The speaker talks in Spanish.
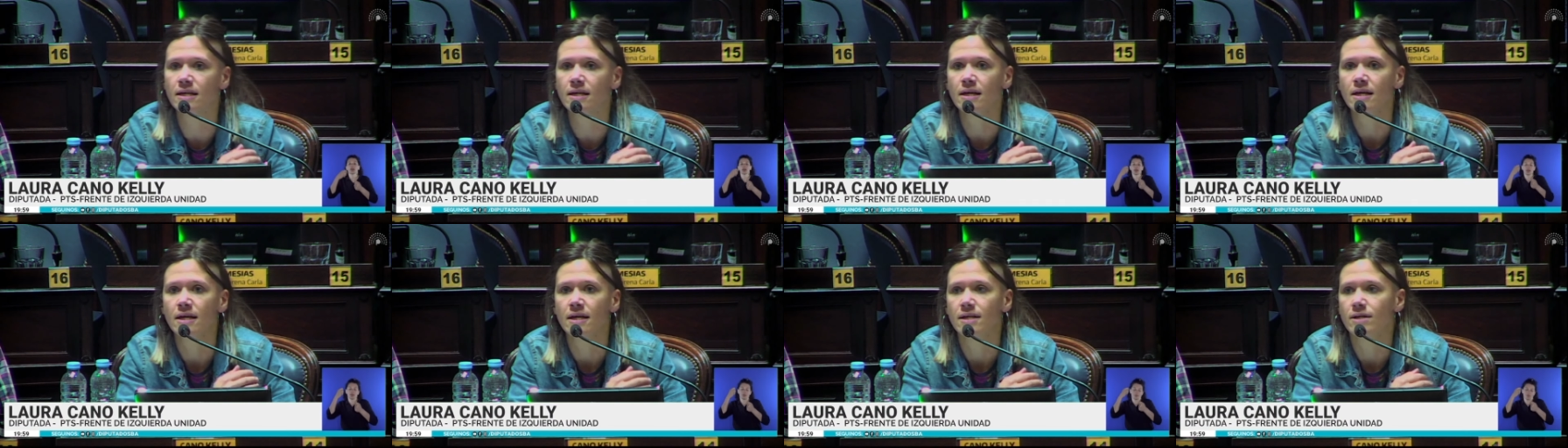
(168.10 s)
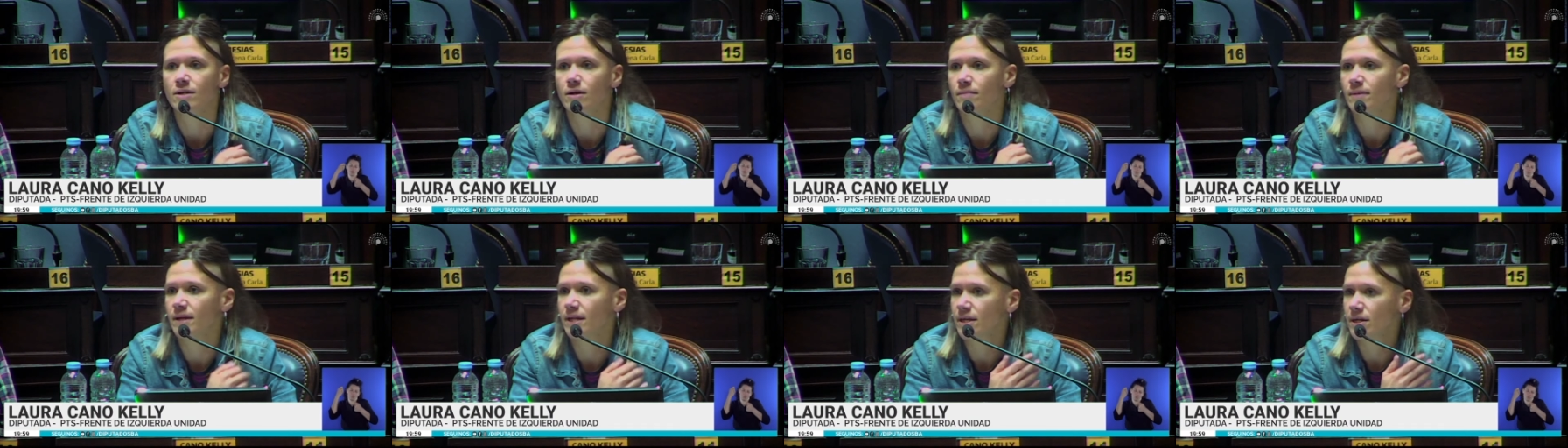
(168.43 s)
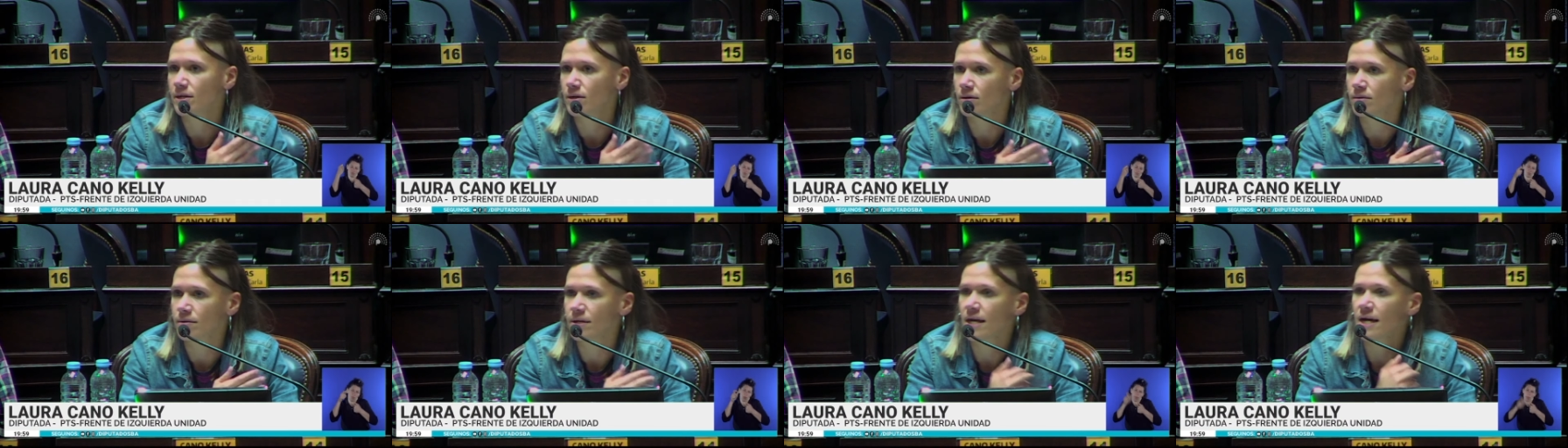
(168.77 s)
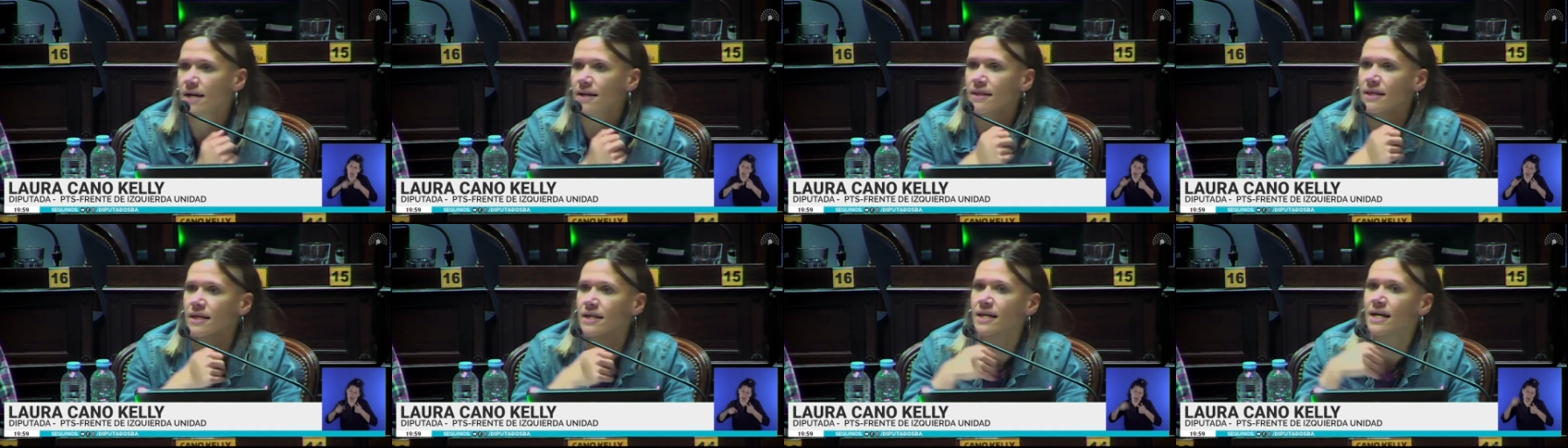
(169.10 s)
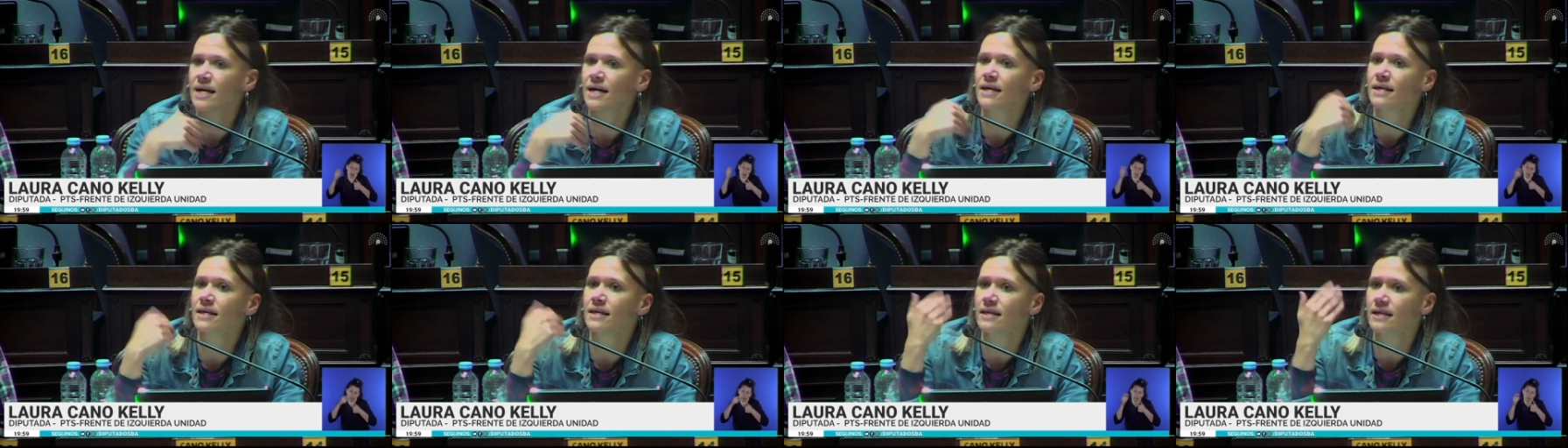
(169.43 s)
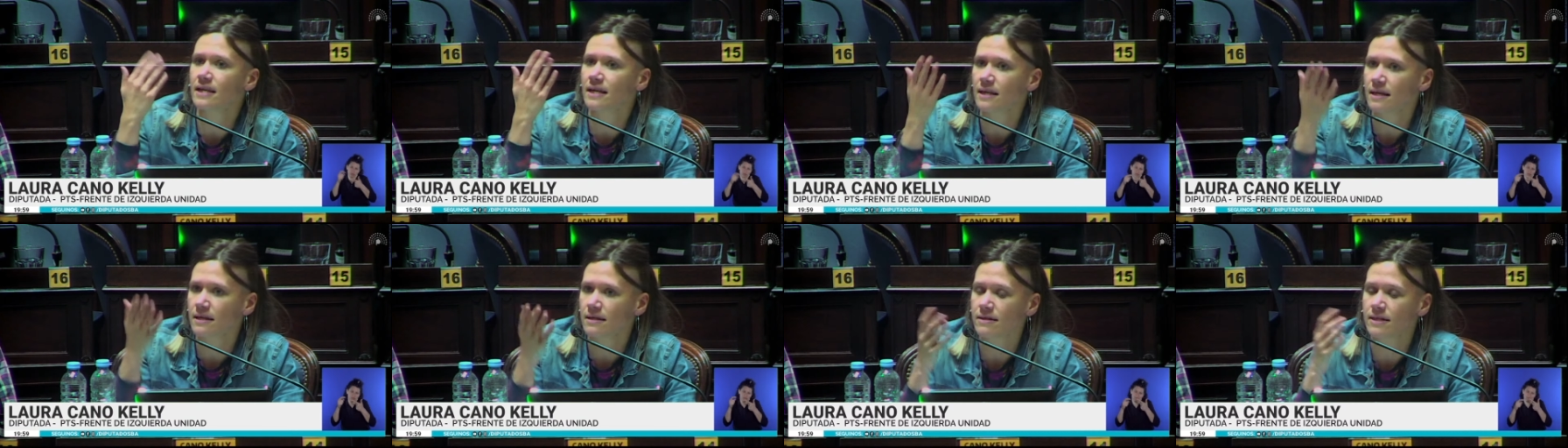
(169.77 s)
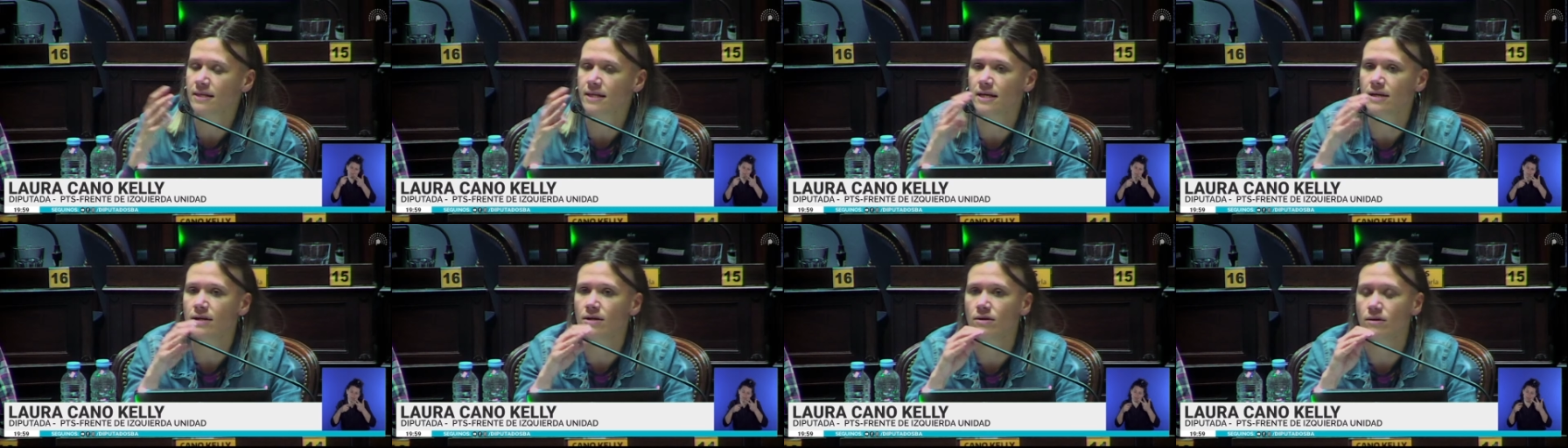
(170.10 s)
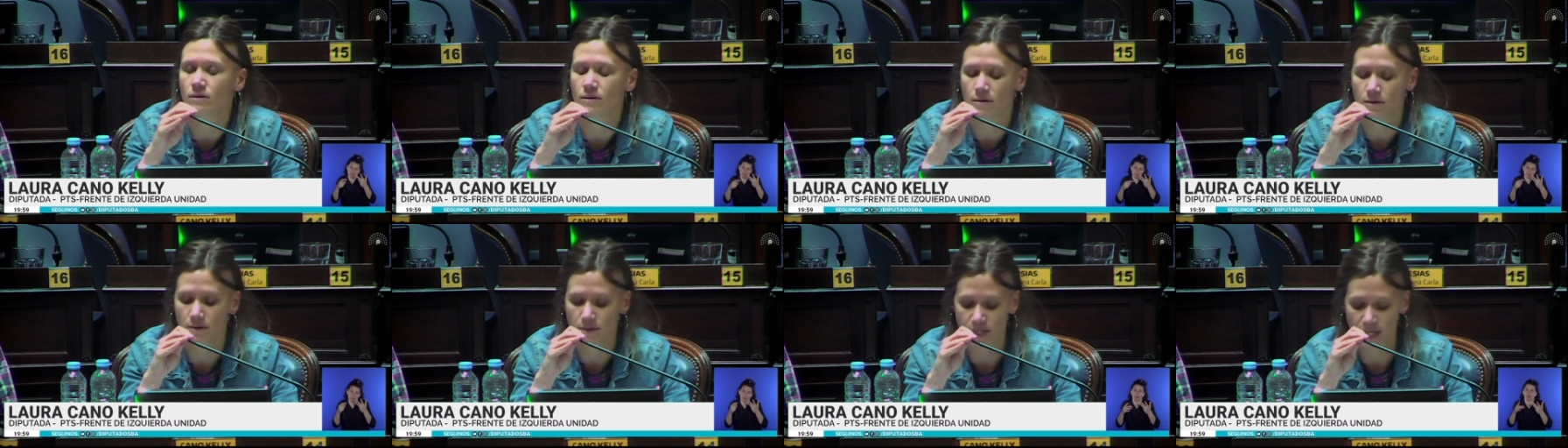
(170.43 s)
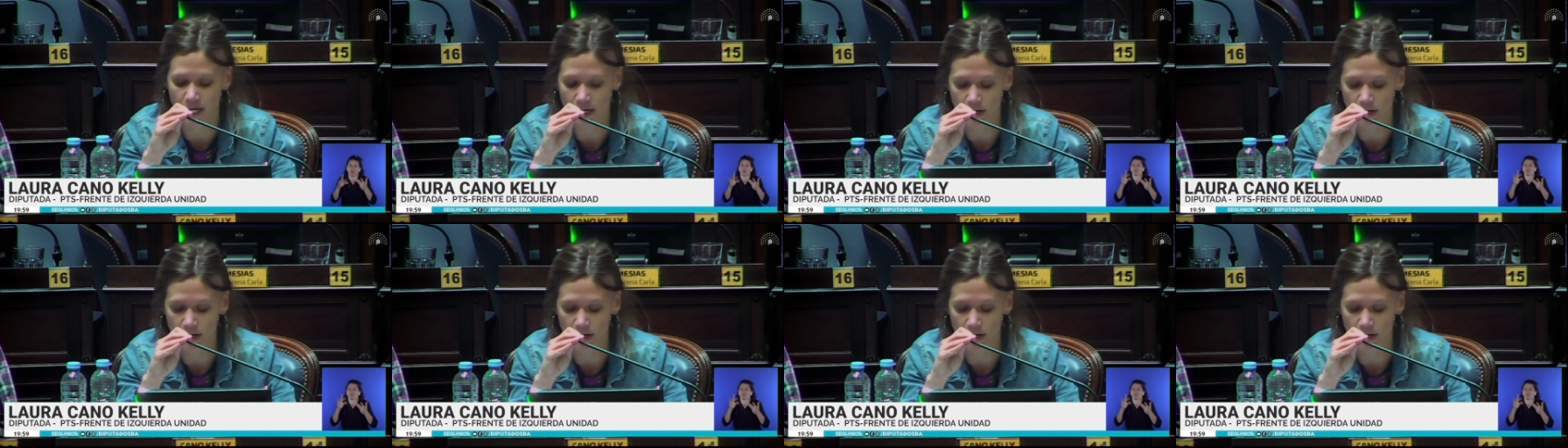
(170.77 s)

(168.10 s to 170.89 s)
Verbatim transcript: no me quiero olvidar de nadie, Diego, Diego